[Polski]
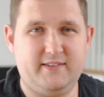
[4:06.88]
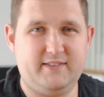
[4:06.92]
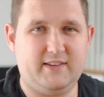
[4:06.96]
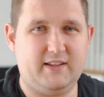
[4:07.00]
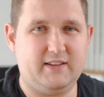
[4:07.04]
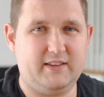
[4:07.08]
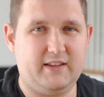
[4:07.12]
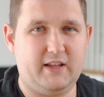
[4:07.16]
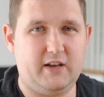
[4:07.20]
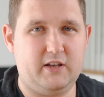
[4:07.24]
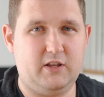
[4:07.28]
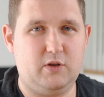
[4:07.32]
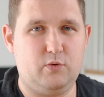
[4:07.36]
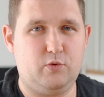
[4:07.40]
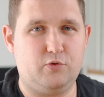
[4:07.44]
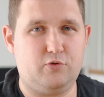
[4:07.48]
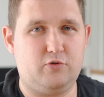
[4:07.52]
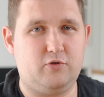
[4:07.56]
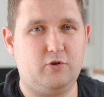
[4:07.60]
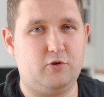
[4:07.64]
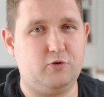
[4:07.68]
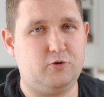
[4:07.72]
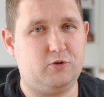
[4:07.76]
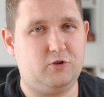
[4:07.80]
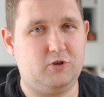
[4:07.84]
standardy
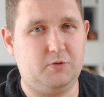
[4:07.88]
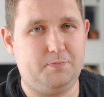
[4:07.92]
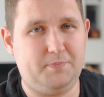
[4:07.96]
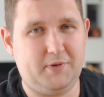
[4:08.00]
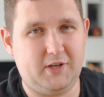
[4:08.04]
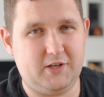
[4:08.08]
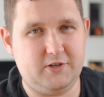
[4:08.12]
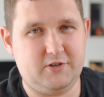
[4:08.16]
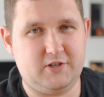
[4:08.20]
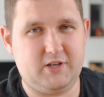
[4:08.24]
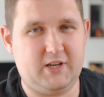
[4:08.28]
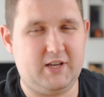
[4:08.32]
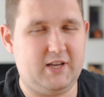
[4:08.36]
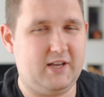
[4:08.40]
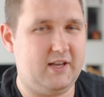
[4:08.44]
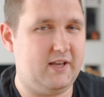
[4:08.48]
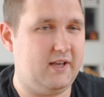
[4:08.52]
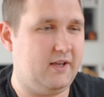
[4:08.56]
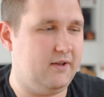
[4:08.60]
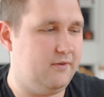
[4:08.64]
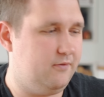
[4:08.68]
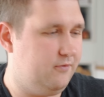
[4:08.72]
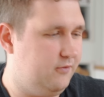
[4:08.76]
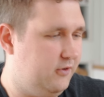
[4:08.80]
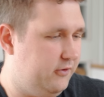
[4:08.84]
łączności 5G,
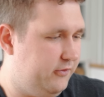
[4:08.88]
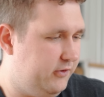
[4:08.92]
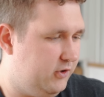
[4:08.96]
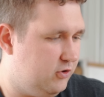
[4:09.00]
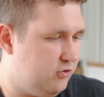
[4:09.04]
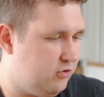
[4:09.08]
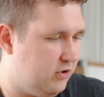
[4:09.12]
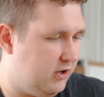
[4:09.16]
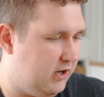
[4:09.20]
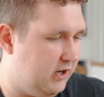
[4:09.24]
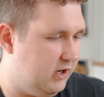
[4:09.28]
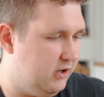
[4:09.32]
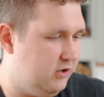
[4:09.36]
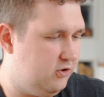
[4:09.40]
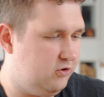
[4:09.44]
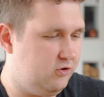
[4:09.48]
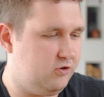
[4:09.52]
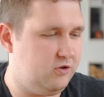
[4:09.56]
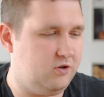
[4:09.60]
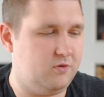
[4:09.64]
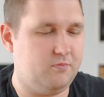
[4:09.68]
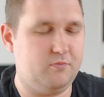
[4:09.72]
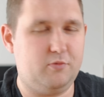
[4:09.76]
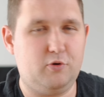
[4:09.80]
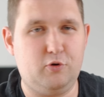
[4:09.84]
Wi-Fi
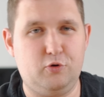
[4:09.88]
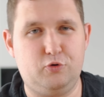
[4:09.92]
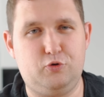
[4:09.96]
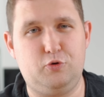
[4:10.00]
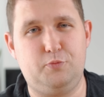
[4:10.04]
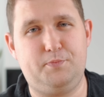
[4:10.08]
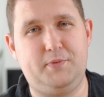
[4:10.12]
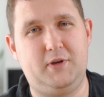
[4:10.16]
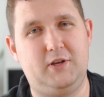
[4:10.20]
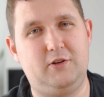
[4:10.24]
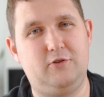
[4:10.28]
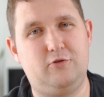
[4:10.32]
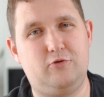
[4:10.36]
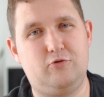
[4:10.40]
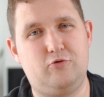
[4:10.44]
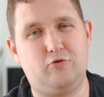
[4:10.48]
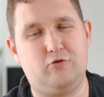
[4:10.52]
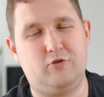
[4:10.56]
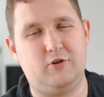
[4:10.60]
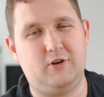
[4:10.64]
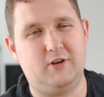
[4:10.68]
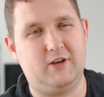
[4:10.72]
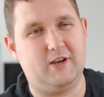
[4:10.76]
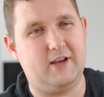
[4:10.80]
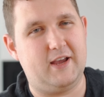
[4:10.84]
6, Bluetooth
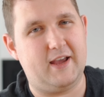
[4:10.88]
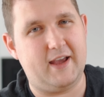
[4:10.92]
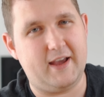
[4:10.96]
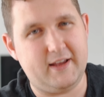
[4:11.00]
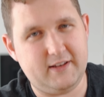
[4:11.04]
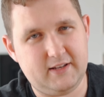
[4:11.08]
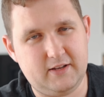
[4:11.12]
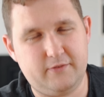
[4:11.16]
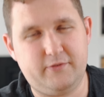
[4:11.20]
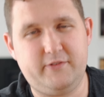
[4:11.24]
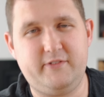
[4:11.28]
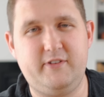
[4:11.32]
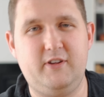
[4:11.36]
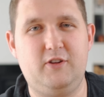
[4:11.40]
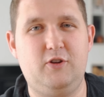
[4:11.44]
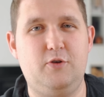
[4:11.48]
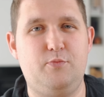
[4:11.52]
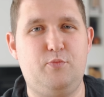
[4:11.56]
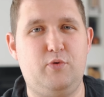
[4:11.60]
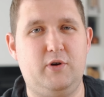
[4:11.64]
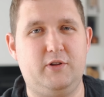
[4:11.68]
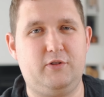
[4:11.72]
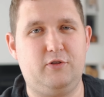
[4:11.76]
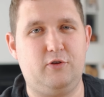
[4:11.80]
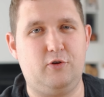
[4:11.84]
5.3, NFC do
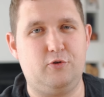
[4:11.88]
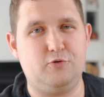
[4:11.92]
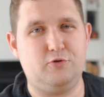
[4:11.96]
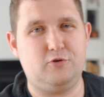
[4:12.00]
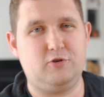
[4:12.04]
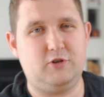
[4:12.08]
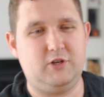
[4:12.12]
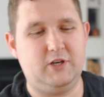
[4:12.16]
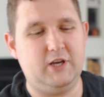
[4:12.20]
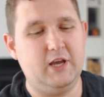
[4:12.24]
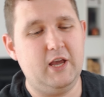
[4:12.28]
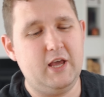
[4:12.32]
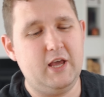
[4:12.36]
płatności